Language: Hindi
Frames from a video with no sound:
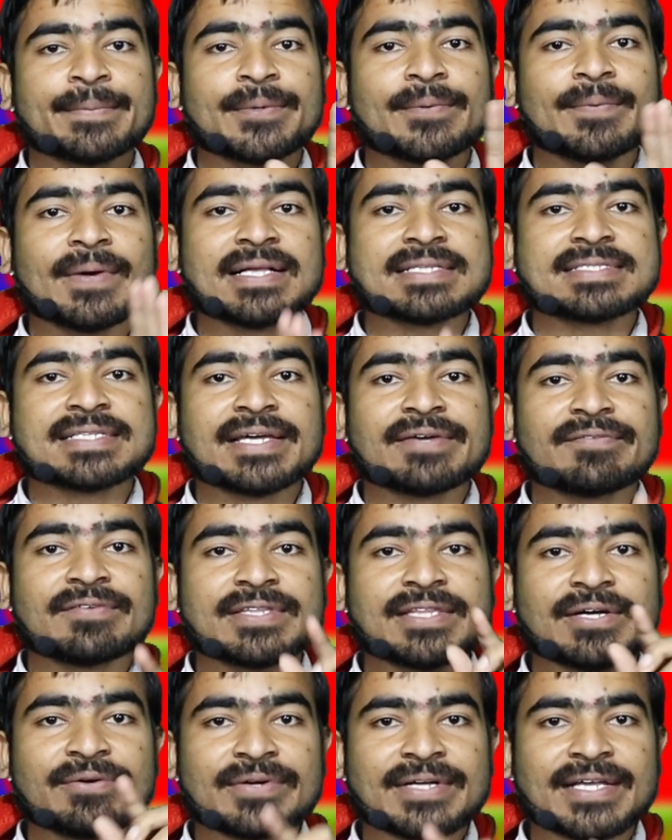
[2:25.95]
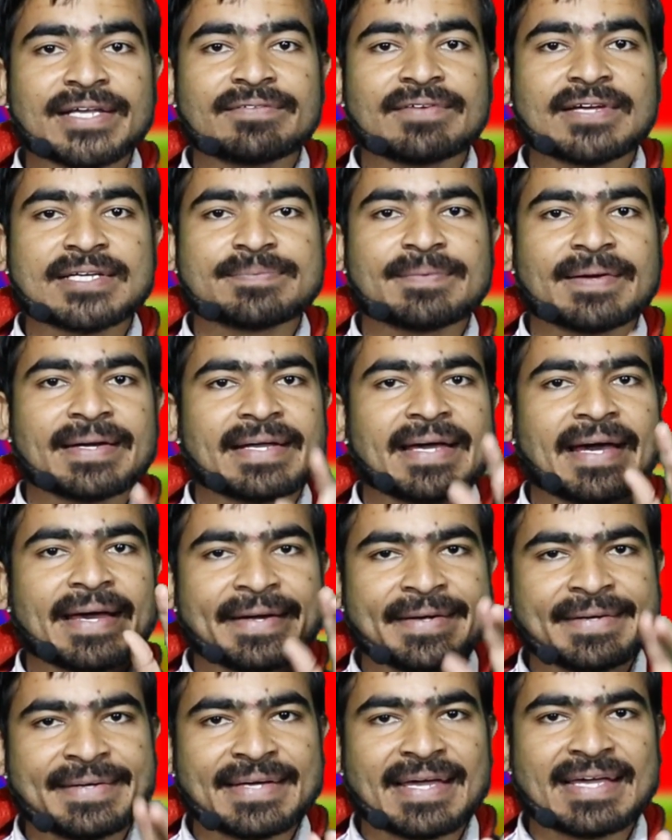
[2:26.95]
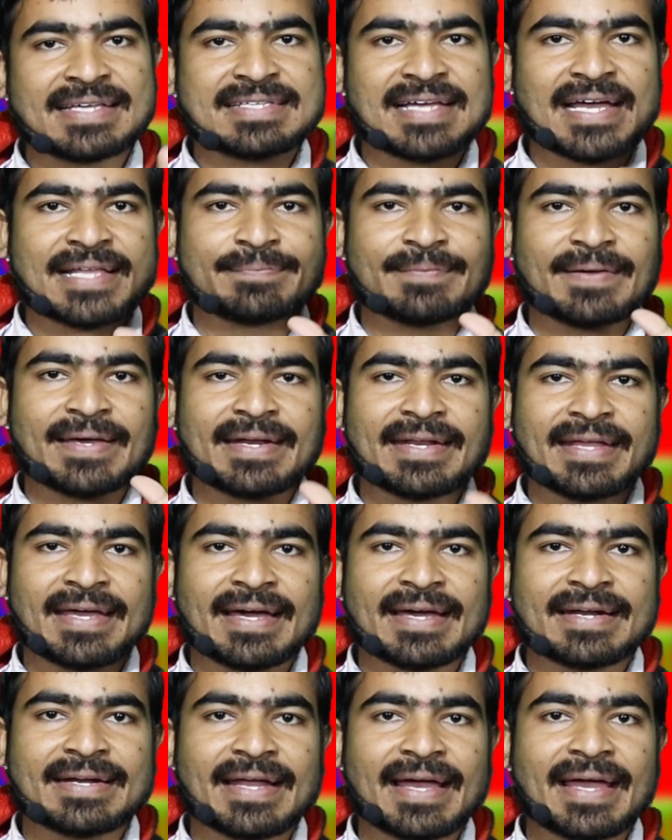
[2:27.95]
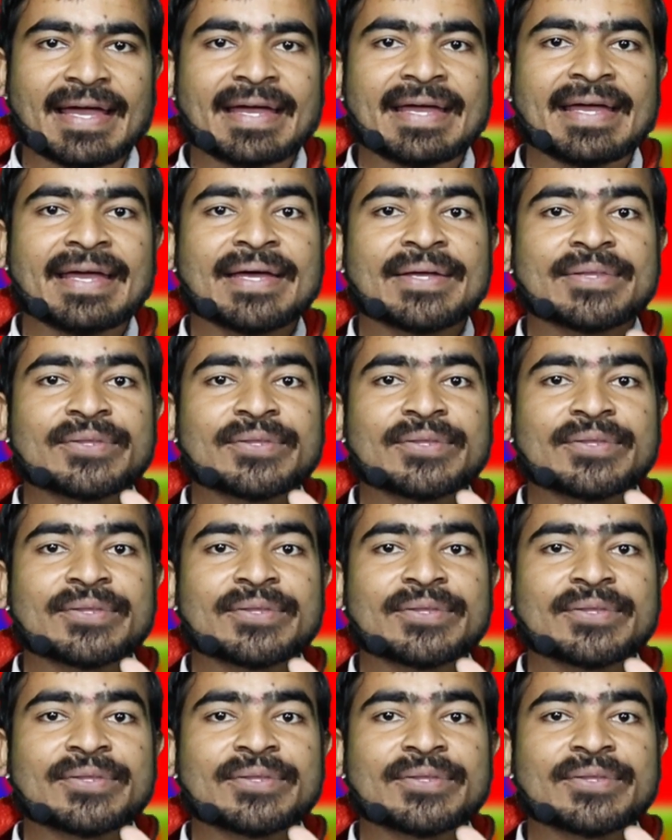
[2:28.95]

मोबाइल से ही विदाउट इन्वेस्टमेंट गारंटी के साथ में अर्निंग करना है